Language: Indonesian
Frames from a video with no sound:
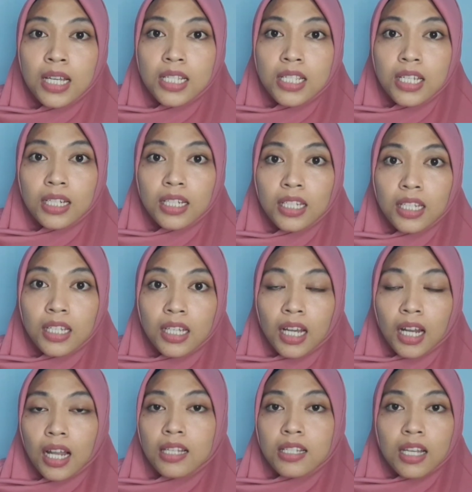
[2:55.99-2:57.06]
Jadi,
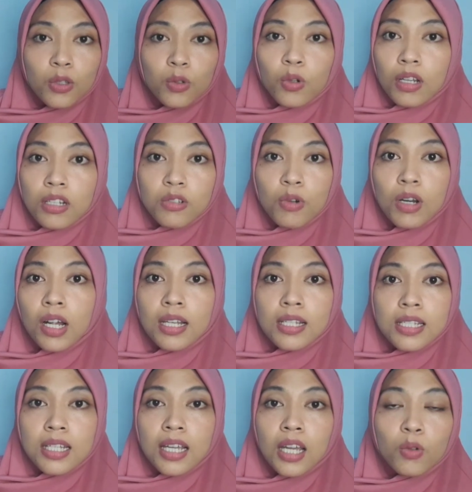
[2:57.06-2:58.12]
kelas 1, kelas 2, kelas
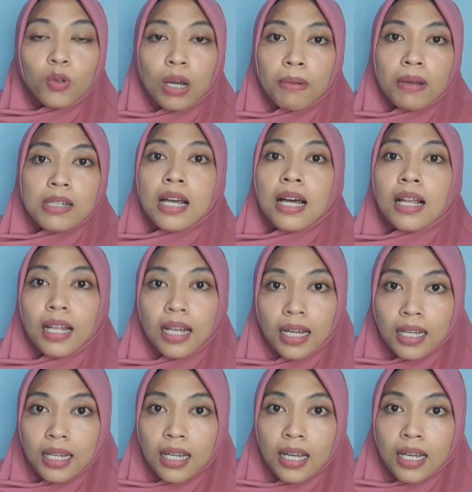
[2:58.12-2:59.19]
3 itu nggak
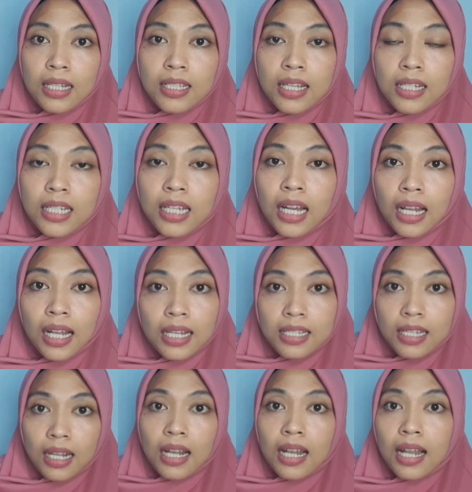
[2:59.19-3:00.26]
masalah jadi
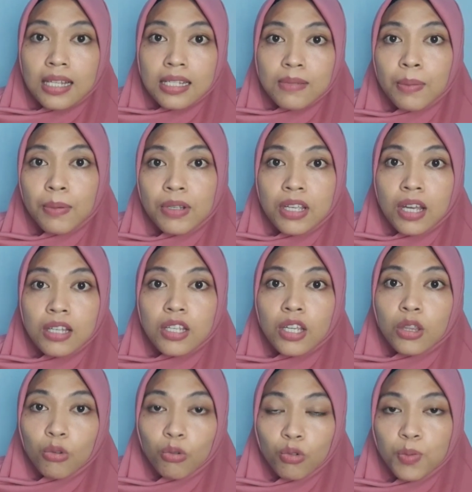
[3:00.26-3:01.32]
kelas-kelas BPJS
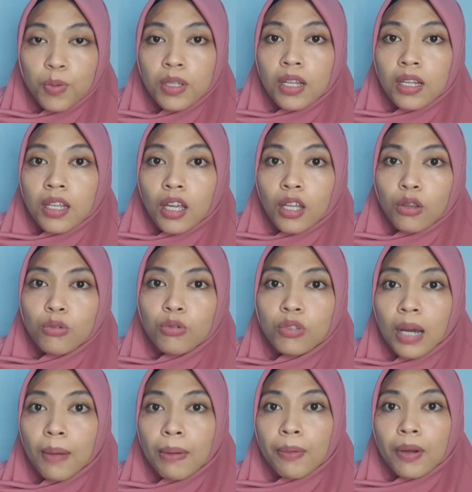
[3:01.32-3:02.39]
itu sebenarnya itu
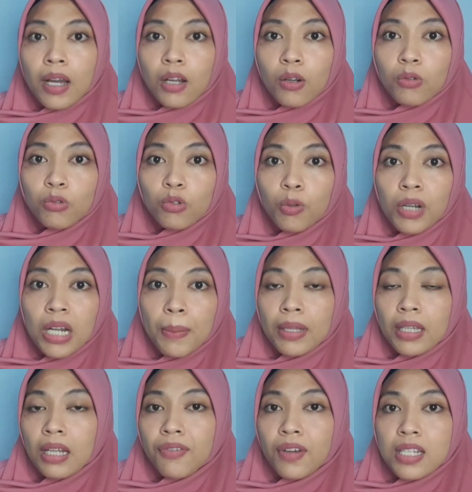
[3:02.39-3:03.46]
nggak berpengaruh untuk
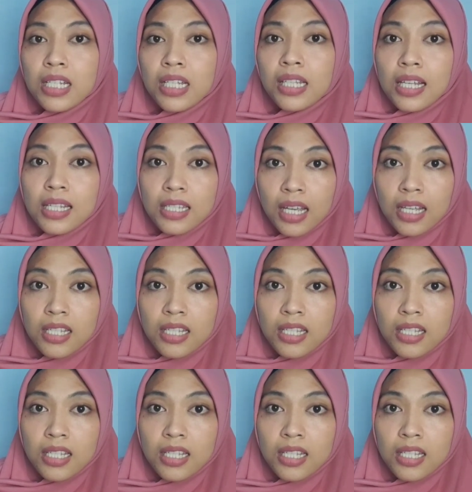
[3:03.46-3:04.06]
mendapatkan fasilitasnya.